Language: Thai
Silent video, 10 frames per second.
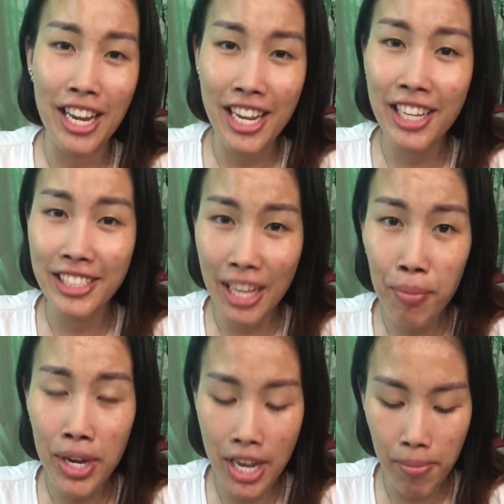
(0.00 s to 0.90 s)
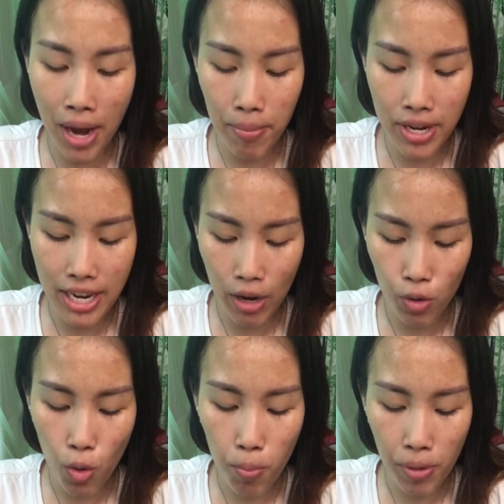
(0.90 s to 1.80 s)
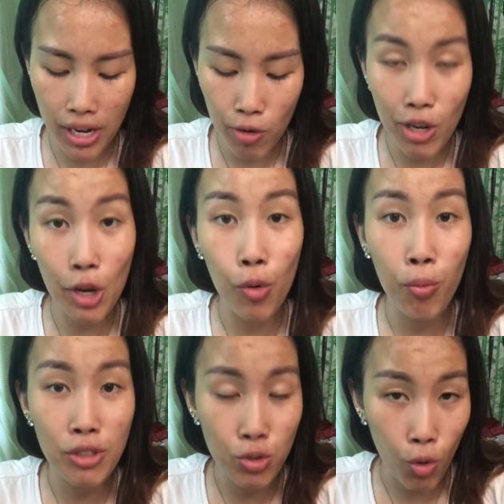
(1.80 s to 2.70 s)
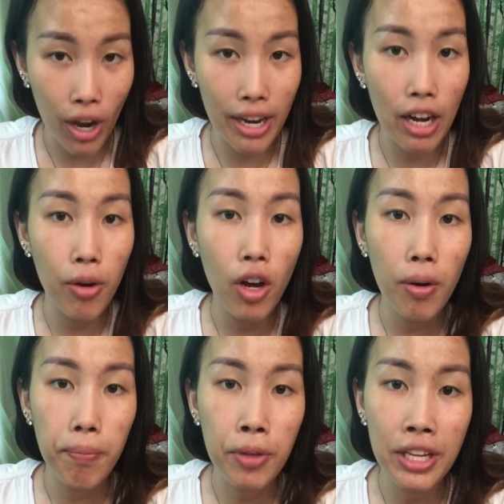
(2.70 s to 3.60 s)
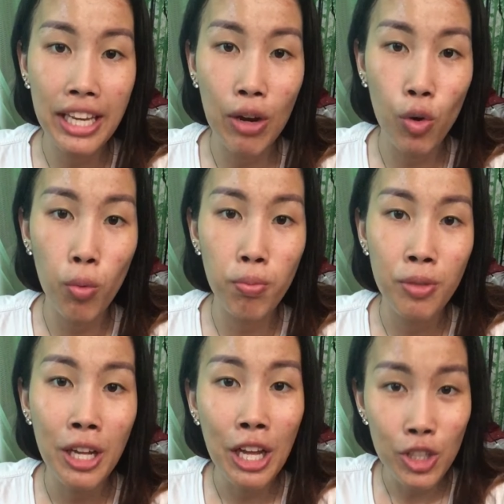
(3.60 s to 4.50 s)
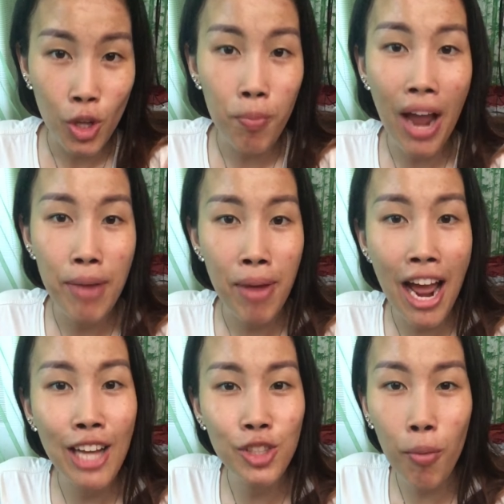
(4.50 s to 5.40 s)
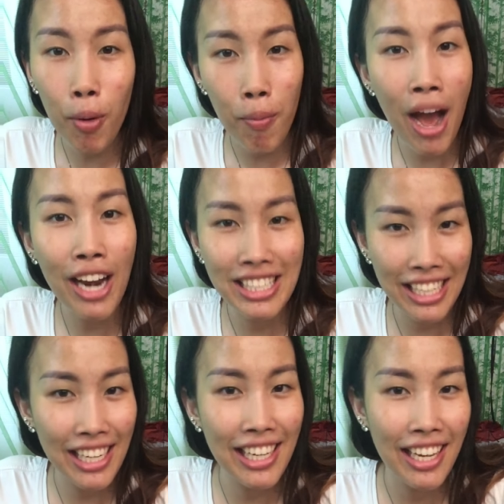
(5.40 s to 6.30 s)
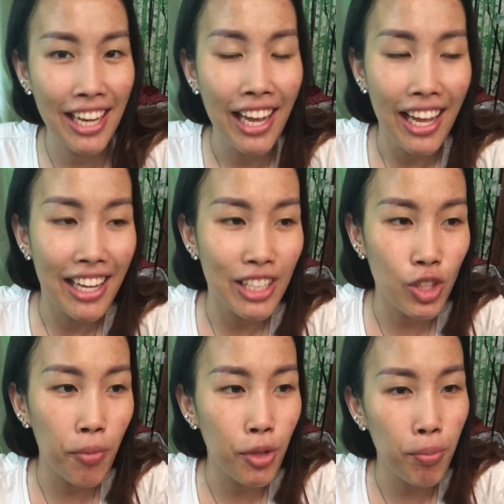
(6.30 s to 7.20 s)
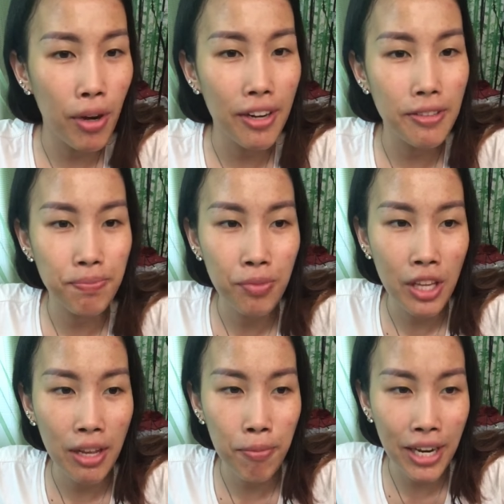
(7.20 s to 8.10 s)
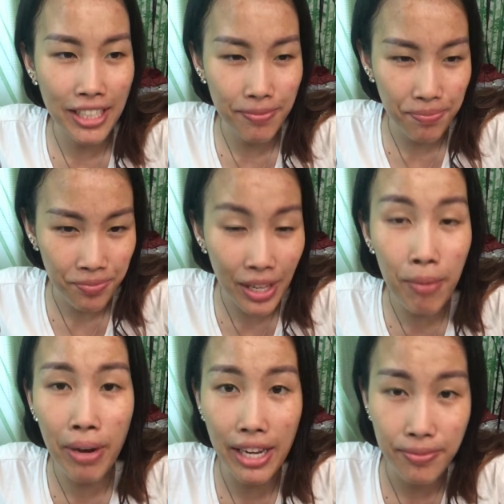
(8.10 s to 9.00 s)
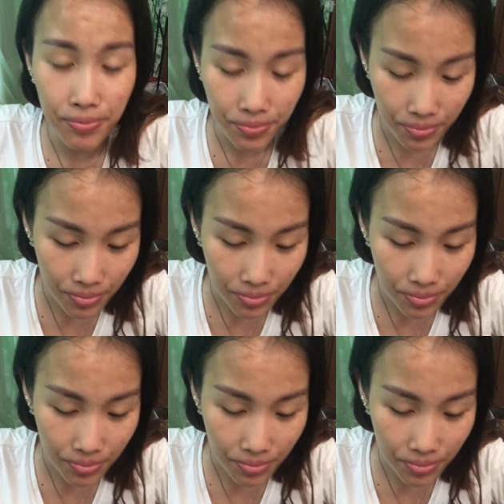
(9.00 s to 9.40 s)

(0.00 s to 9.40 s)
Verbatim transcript: อันนี้คือเส้นมันดีมากมันเหนียวนุ่มเป็นริ้วๆมันสวยแล้วก็เหนียวนุ่มต้มนานมากต้มประมาณ4 นาทีคือต้มจนมันนิ่มอ่ะ